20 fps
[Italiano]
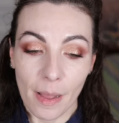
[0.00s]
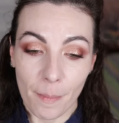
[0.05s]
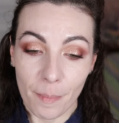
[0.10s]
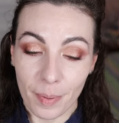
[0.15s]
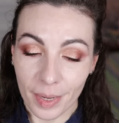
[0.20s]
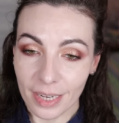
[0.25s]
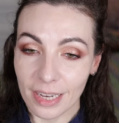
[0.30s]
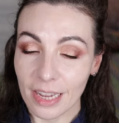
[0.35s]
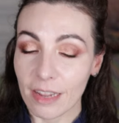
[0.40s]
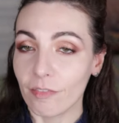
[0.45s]

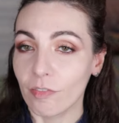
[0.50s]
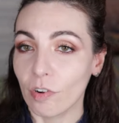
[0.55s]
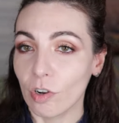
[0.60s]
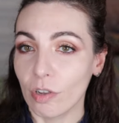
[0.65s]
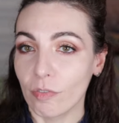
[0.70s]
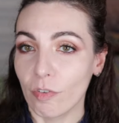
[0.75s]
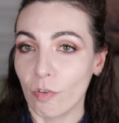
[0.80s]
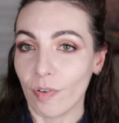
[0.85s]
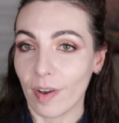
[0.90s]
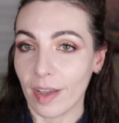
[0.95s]
perché
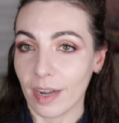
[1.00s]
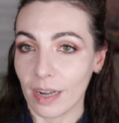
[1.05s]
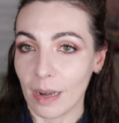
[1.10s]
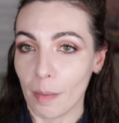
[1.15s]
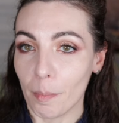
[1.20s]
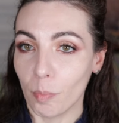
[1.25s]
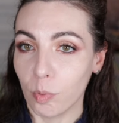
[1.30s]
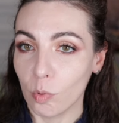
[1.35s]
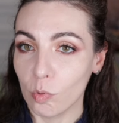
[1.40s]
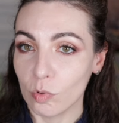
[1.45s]
volevo farla
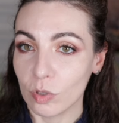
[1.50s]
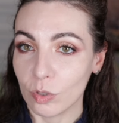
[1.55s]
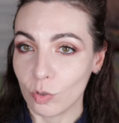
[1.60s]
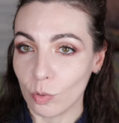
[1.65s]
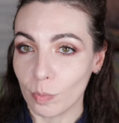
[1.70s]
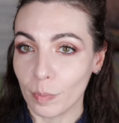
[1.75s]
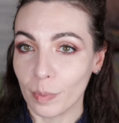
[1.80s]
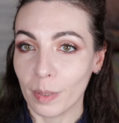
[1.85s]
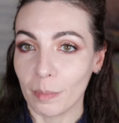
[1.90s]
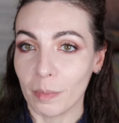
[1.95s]

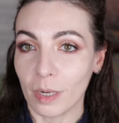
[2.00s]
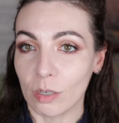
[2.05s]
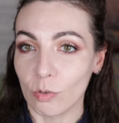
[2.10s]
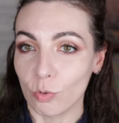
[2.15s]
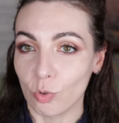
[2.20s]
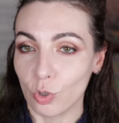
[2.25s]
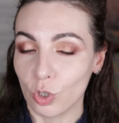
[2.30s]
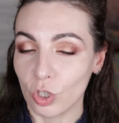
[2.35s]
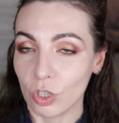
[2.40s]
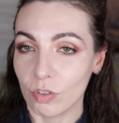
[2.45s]
appunto prima che
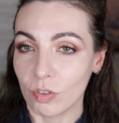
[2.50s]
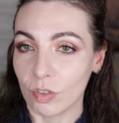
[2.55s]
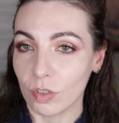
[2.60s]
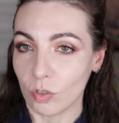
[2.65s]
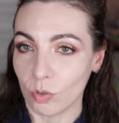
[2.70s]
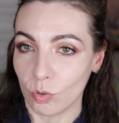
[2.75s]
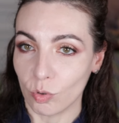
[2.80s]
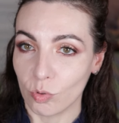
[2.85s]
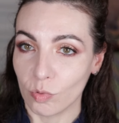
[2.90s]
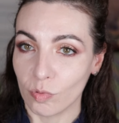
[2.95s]

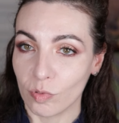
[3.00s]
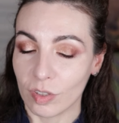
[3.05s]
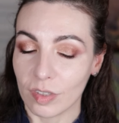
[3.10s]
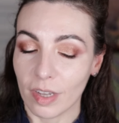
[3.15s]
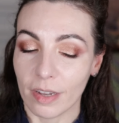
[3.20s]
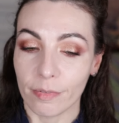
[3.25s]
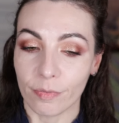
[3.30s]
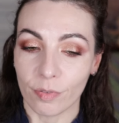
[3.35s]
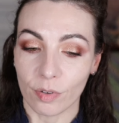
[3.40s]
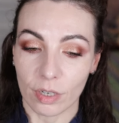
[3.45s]
uscissero su
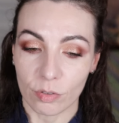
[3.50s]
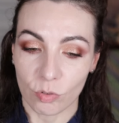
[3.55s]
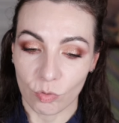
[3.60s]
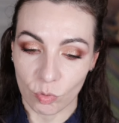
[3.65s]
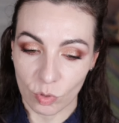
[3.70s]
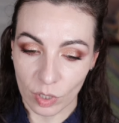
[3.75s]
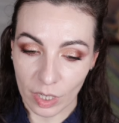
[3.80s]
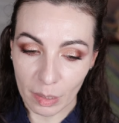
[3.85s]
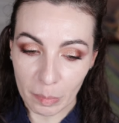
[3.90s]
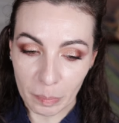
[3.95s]
Sephora,
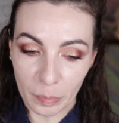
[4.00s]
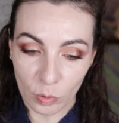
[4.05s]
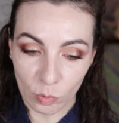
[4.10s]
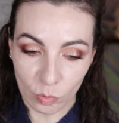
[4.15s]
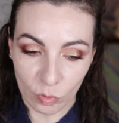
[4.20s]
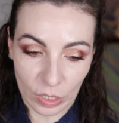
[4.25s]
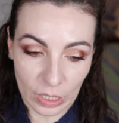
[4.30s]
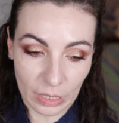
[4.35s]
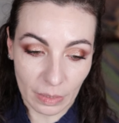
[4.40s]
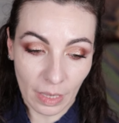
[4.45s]
su Cal
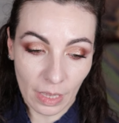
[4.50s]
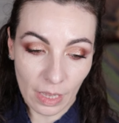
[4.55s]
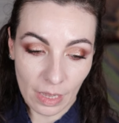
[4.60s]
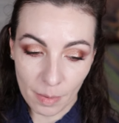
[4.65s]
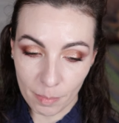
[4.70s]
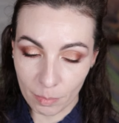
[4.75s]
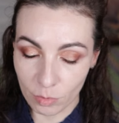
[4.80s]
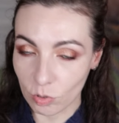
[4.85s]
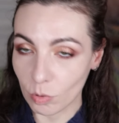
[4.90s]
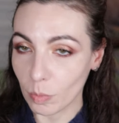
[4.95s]
Beauty
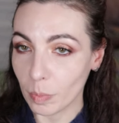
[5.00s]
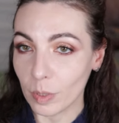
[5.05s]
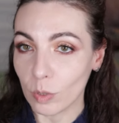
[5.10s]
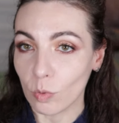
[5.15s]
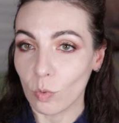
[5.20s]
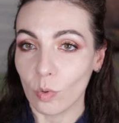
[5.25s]
motivo per